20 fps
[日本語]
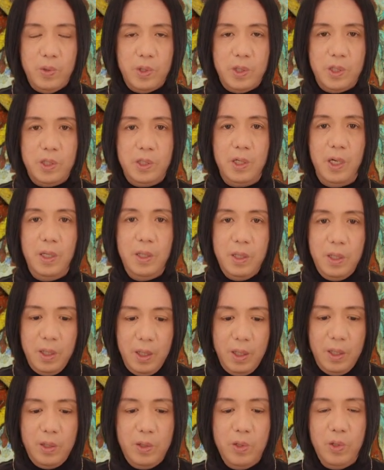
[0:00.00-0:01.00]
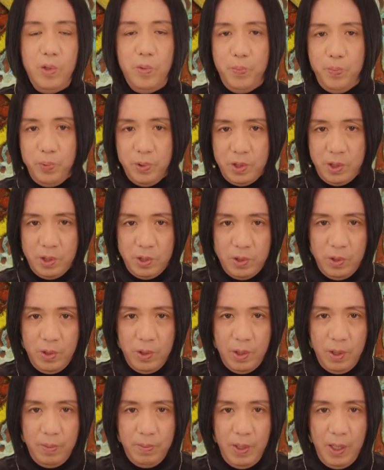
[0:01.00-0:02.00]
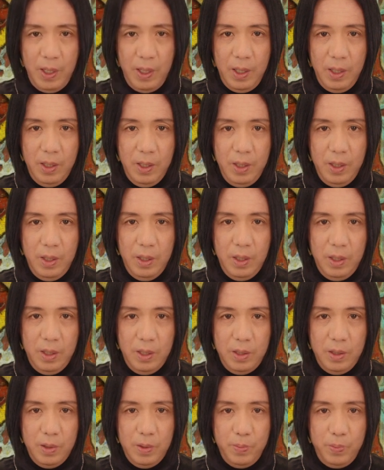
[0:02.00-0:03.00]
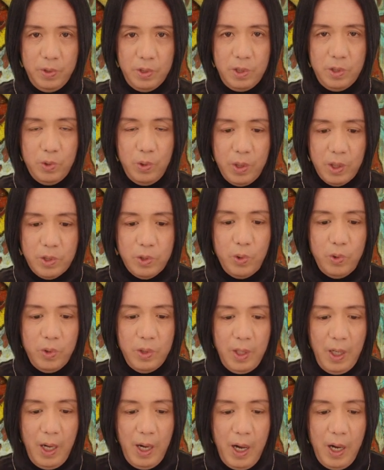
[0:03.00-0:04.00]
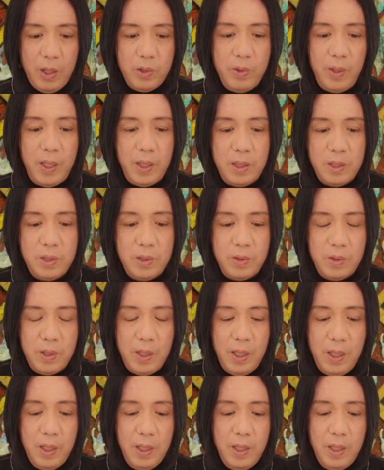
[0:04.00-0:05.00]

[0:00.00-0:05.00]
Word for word: 仙人の仏像がまああの仏像がそこにあるわけですよね。